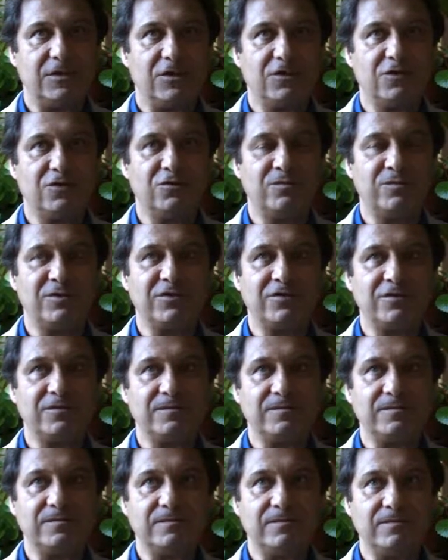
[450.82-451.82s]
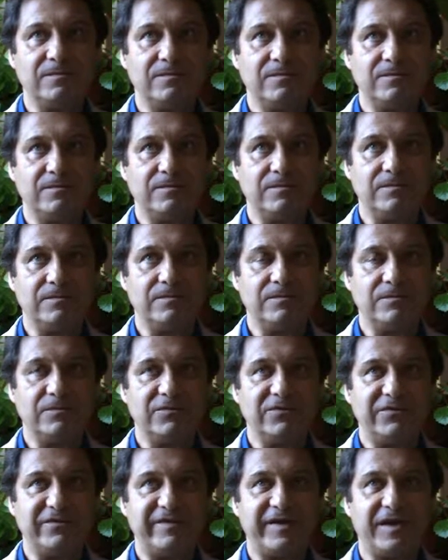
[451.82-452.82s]
Alors comment
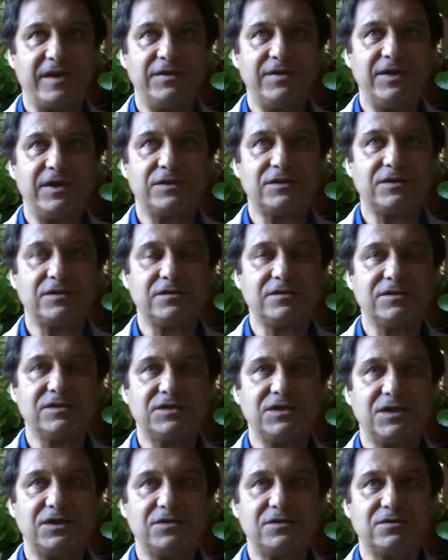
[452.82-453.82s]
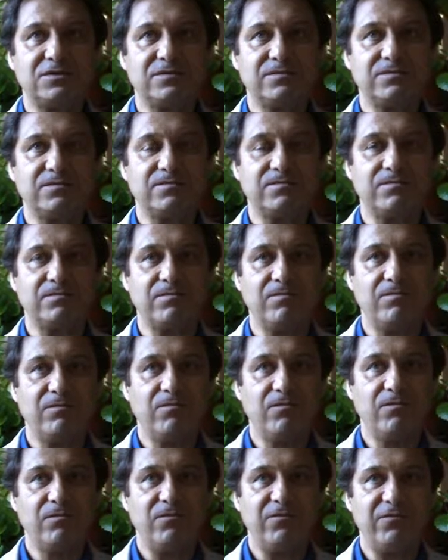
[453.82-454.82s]
faire naître cette
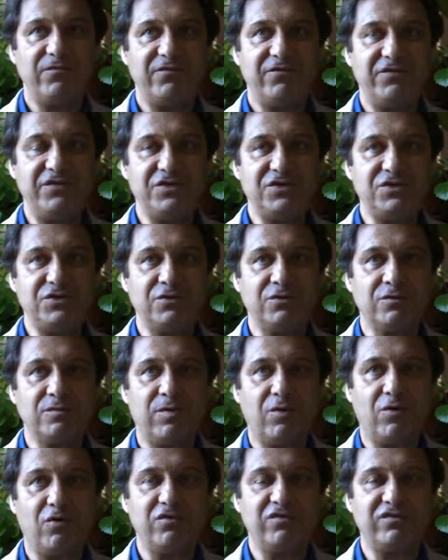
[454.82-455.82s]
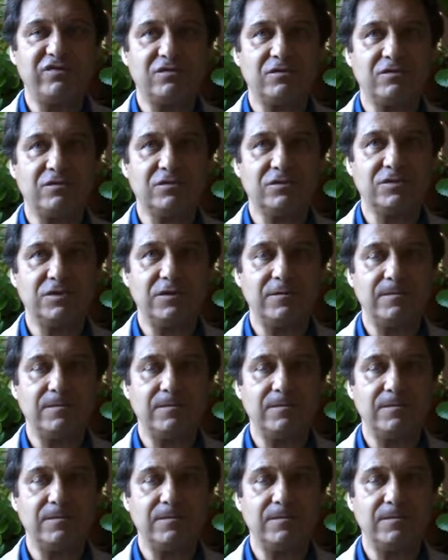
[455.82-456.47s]
vision profonde